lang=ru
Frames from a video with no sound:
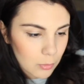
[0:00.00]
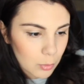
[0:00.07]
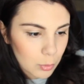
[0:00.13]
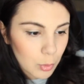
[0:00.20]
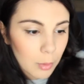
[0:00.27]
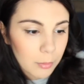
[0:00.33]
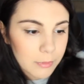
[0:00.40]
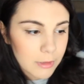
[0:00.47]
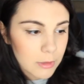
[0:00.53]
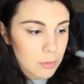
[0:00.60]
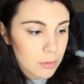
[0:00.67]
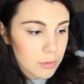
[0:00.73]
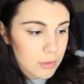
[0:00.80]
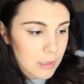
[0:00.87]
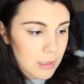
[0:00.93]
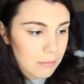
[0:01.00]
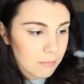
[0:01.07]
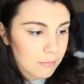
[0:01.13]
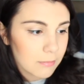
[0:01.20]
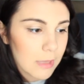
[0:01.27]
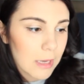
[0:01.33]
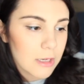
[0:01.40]
удобной соской.
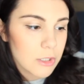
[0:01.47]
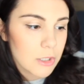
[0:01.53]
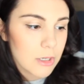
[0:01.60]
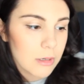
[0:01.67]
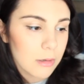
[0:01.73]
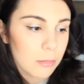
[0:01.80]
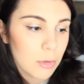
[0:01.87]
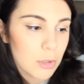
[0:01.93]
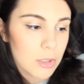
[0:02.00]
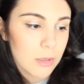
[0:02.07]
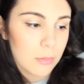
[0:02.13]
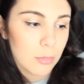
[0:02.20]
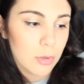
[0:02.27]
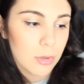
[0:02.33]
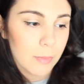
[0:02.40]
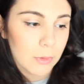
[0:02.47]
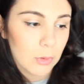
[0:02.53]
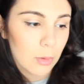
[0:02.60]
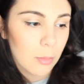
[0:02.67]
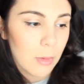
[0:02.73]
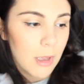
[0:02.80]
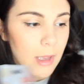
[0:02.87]
Также можно будет
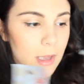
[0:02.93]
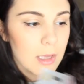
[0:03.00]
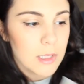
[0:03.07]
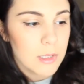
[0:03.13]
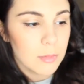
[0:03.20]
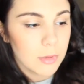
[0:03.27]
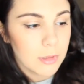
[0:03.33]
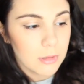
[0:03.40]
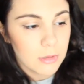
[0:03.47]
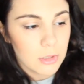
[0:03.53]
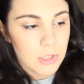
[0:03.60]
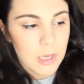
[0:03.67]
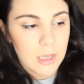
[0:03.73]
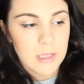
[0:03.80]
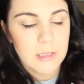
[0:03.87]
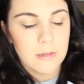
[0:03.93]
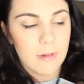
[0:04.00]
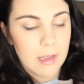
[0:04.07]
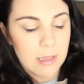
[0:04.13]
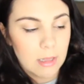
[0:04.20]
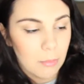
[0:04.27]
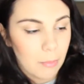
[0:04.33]
потом за бутылочки
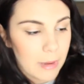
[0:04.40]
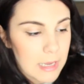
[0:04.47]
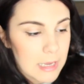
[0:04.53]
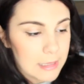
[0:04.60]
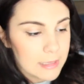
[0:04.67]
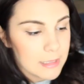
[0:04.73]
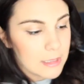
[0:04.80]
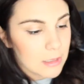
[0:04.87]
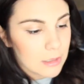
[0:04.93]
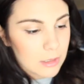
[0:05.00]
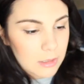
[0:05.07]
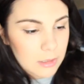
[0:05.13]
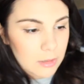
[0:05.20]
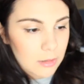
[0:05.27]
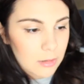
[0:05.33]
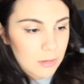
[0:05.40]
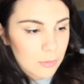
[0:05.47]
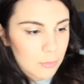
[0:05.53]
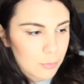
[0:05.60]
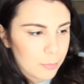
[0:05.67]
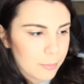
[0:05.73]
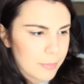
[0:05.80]
одевать на поильник. Э,
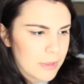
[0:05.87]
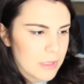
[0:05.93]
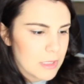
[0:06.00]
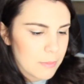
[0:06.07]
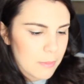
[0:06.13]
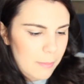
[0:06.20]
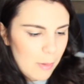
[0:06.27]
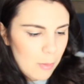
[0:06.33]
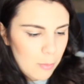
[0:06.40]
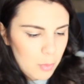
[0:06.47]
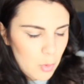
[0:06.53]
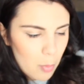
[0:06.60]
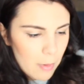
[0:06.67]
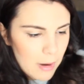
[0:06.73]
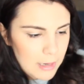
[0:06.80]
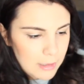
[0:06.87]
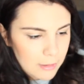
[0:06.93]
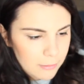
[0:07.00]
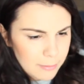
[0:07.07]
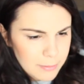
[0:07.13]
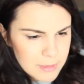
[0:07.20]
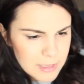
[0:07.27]
в принципе, по-моему, покупали
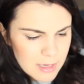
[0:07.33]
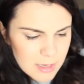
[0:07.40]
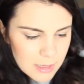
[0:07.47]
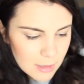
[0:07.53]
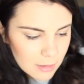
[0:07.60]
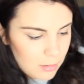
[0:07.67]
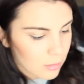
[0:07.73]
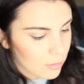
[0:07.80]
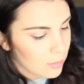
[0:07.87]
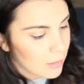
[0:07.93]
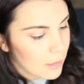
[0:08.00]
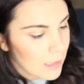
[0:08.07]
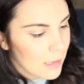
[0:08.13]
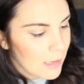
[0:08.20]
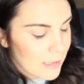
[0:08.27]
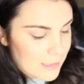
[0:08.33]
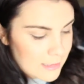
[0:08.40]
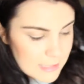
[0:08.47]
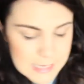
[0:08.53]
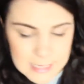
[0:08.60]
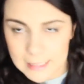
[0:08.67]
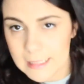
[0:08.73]
в аптеке.
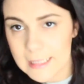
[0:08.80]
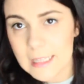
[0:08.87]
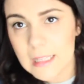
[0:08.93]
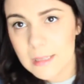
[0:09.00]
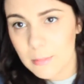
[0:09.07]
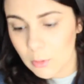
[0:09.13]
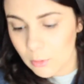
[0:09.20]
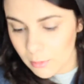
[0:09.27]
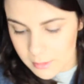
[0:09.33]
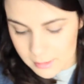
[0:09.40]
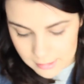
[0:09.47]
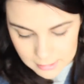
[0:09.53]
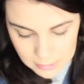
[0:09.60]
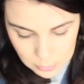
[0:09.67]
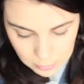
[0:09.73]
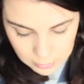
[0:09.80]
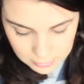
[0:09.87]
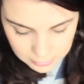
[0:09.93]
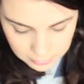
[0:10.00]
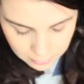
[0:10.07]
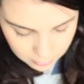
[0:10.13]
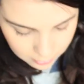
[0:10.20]
Ценника нет, не могу вам сказать, сколько
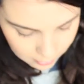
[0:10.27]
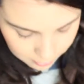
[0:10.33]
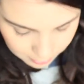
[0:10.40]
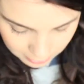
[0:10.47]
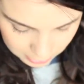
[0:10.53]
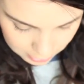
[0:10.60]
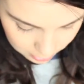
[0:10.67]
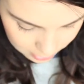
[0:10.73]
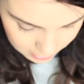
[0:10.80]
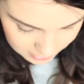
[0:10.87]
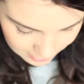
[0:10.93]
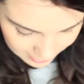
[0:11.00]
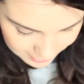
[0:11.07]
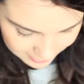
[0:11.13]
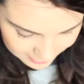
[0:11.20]
это обошлось.